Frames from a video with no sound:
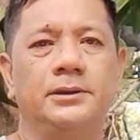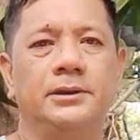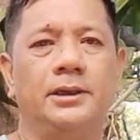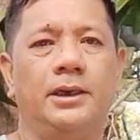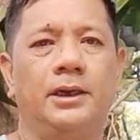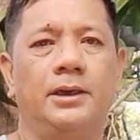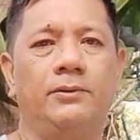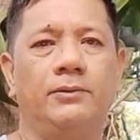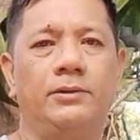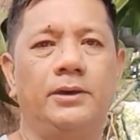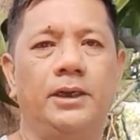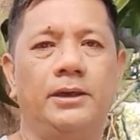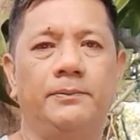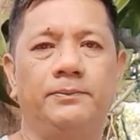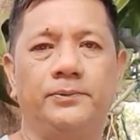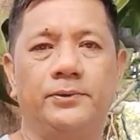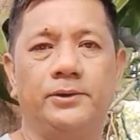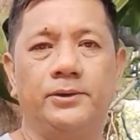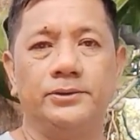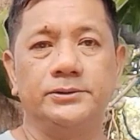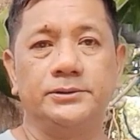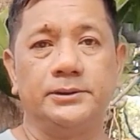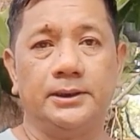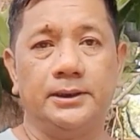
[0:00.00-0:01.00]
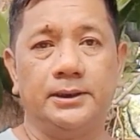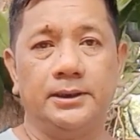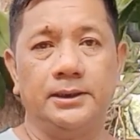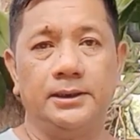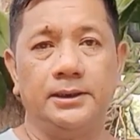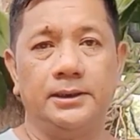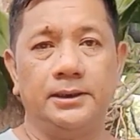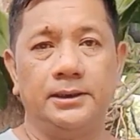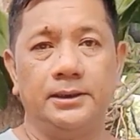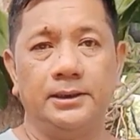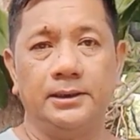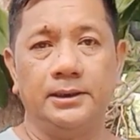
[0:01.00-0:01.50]
Ah, wala po ako sa
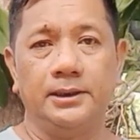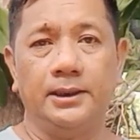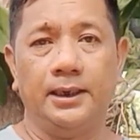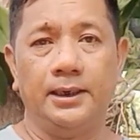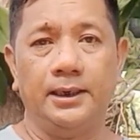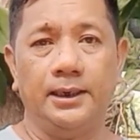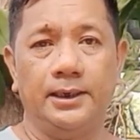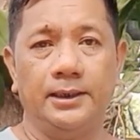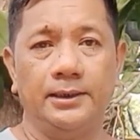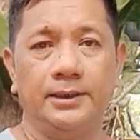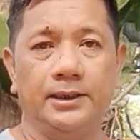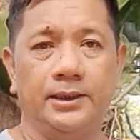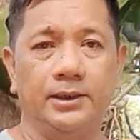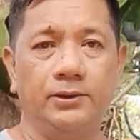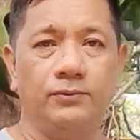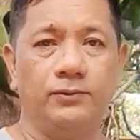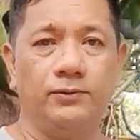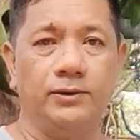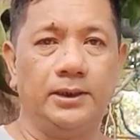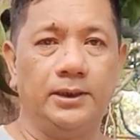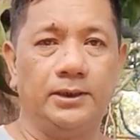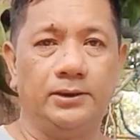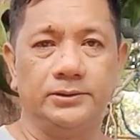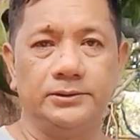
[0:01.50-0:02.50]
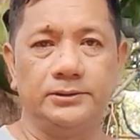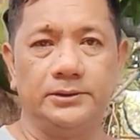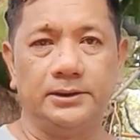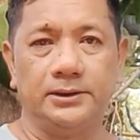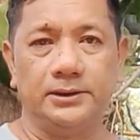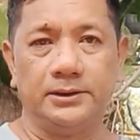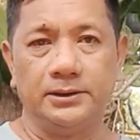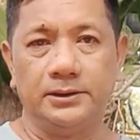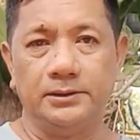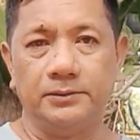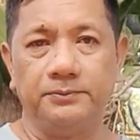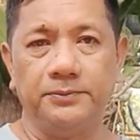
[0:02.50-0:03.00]
galaan ngayon, wala ako
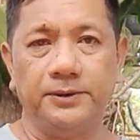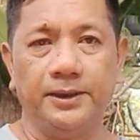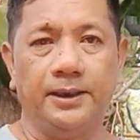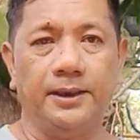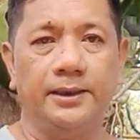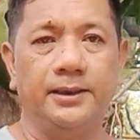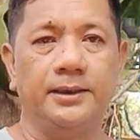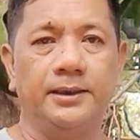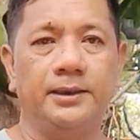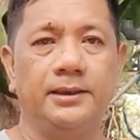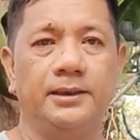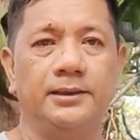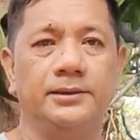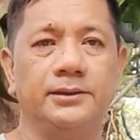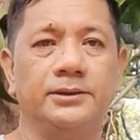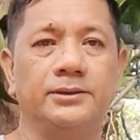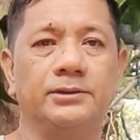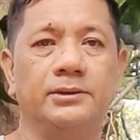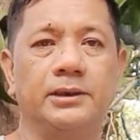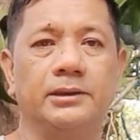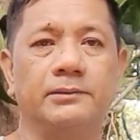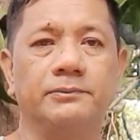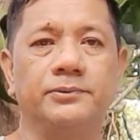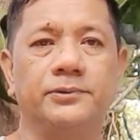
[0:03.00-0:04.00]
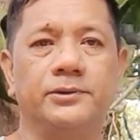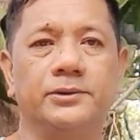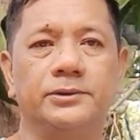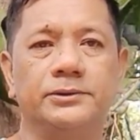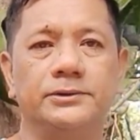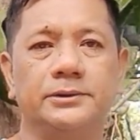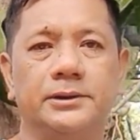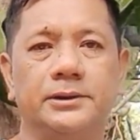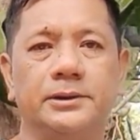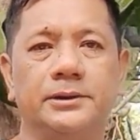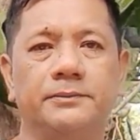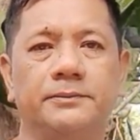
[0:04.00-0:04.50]
sa biyahe. Dito lang po ako
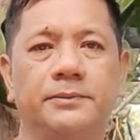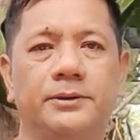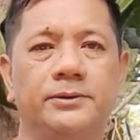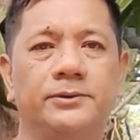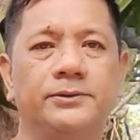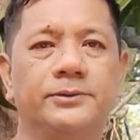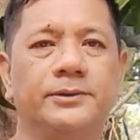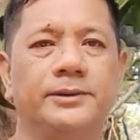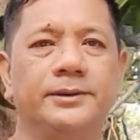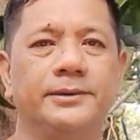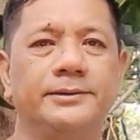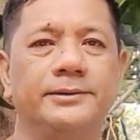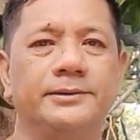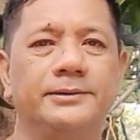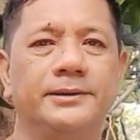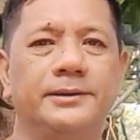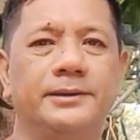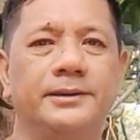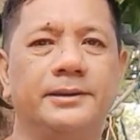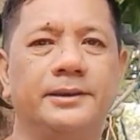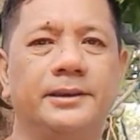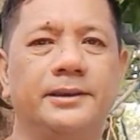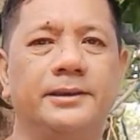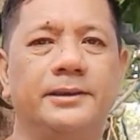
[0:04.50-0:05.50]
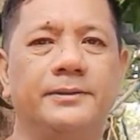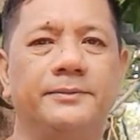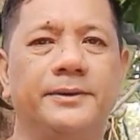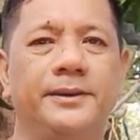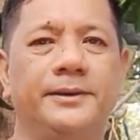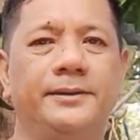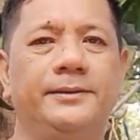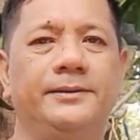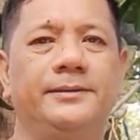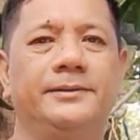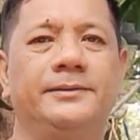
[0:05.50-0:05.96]
sa Bakuran sa amin.